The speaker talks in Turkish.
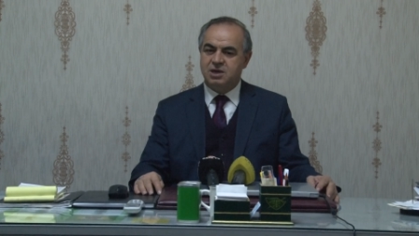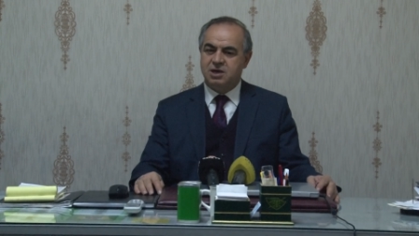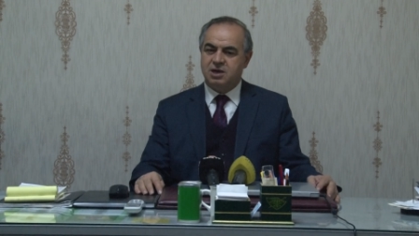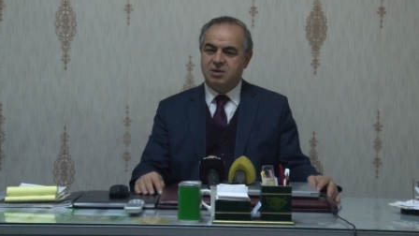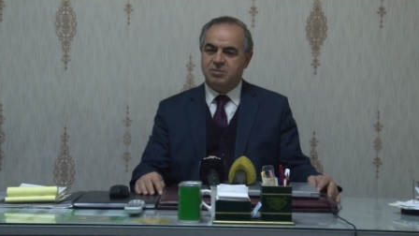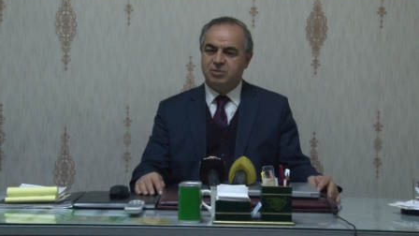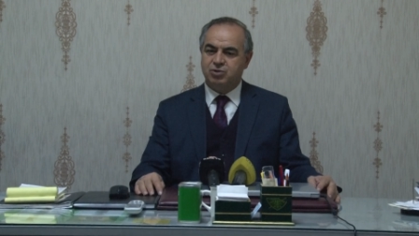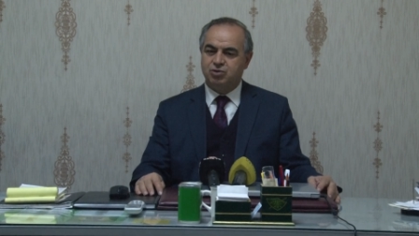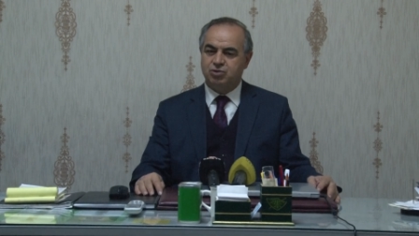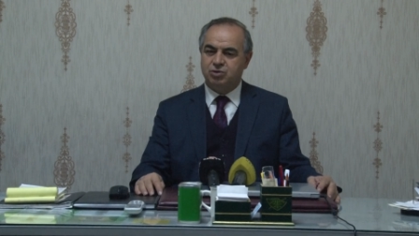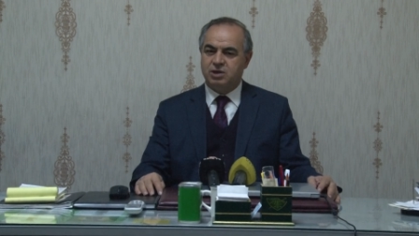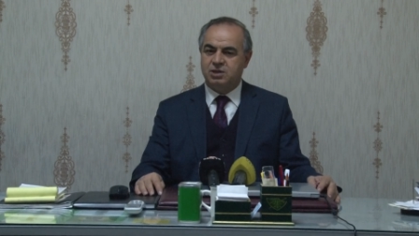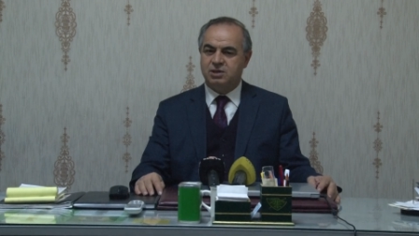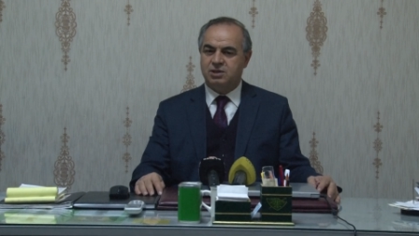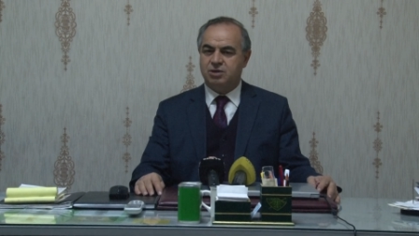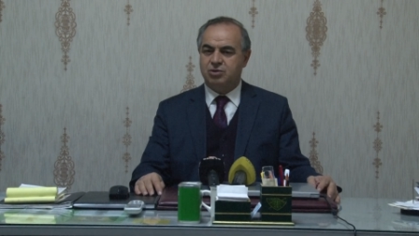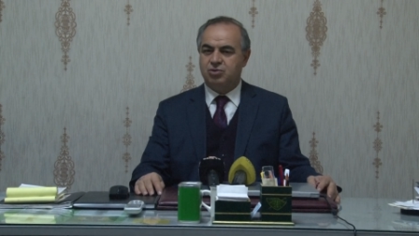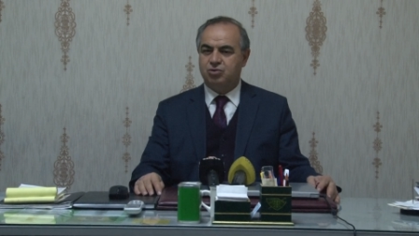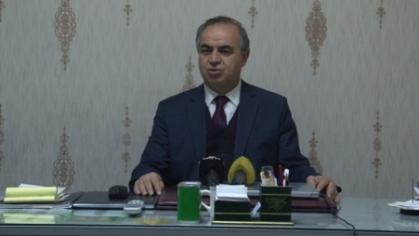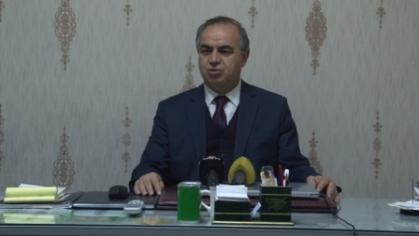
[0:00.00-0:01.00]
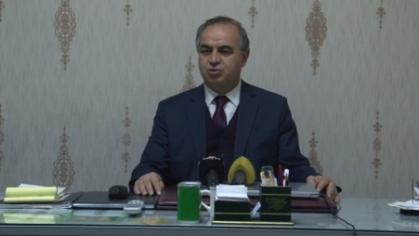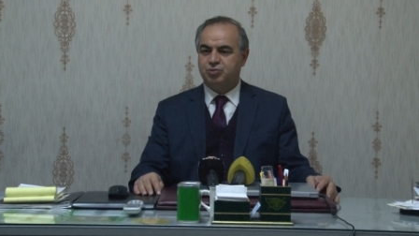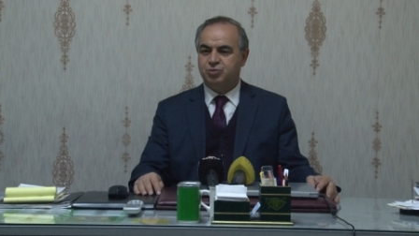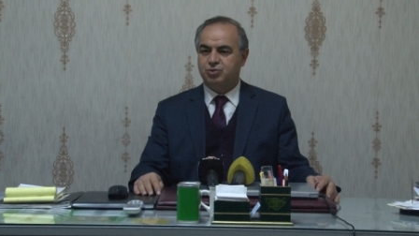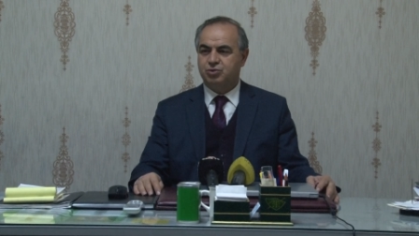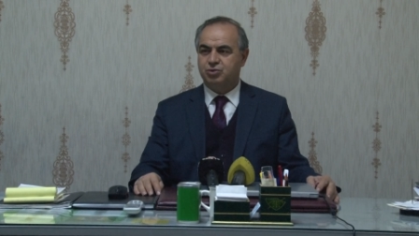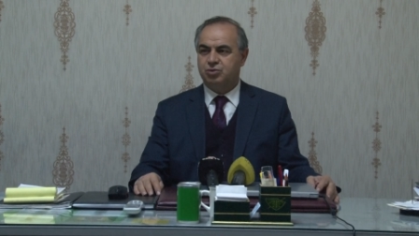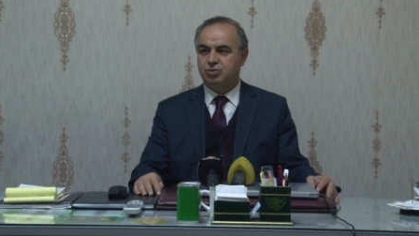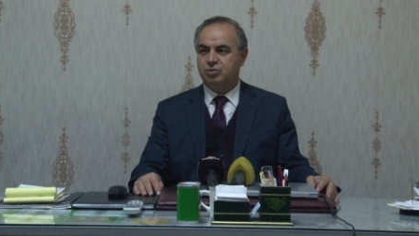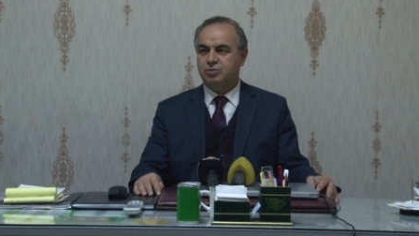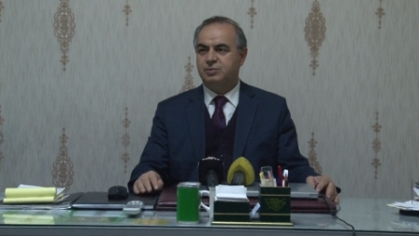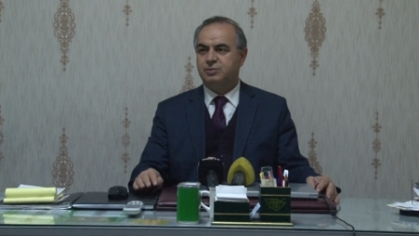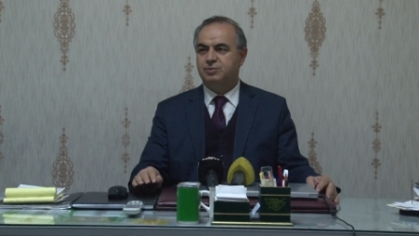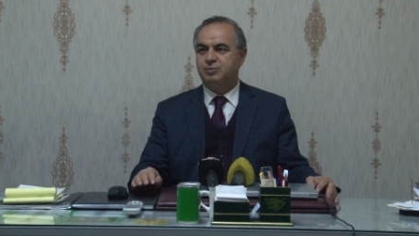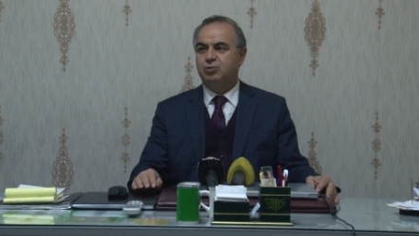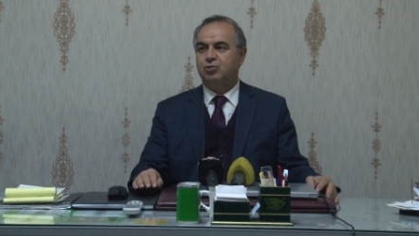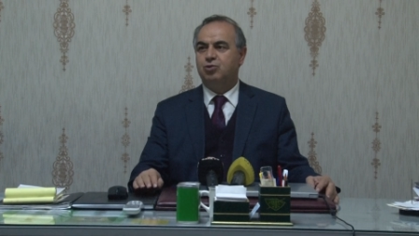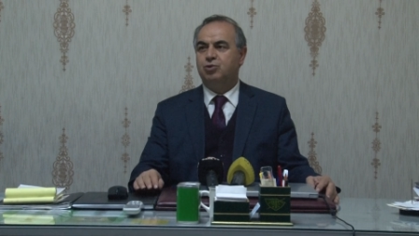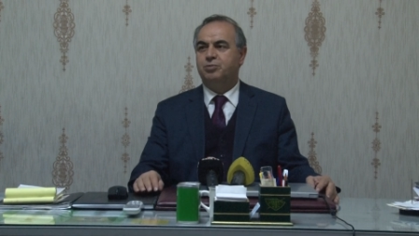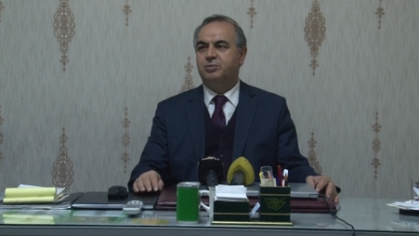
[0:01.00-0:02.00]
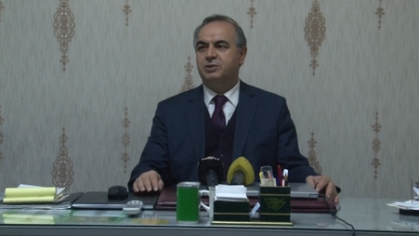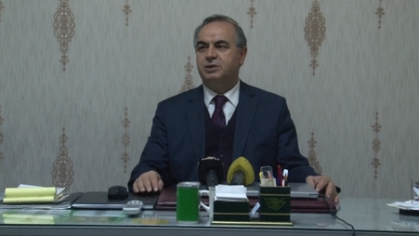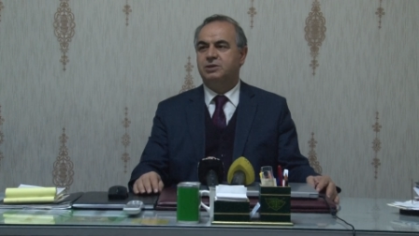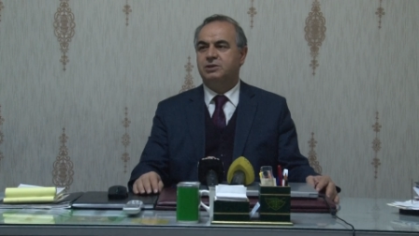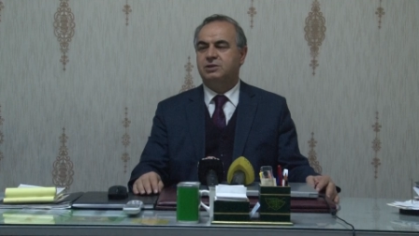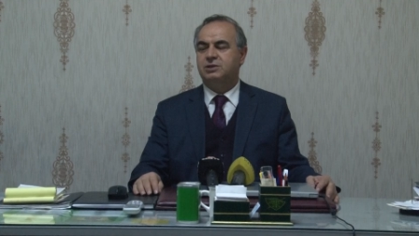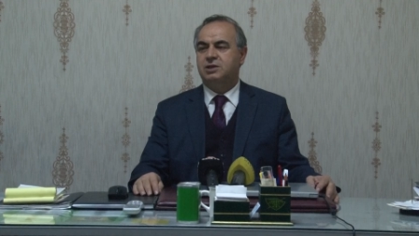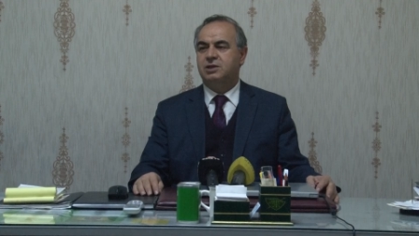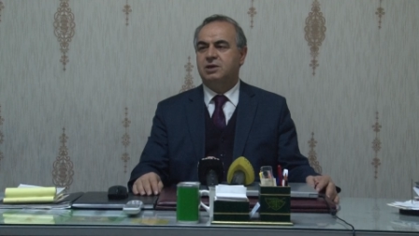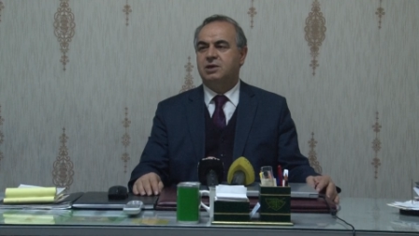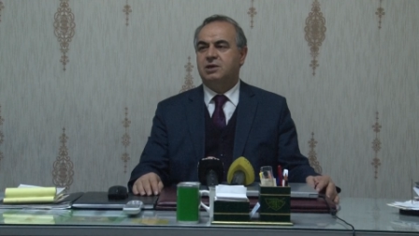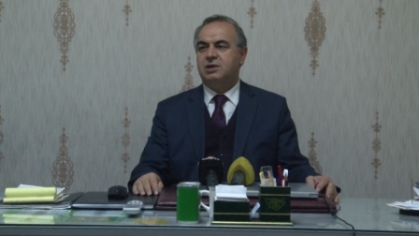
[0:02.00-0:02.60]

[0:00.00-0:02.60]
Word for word: Ama şu anda görüşmüş olduğumuz büyük bir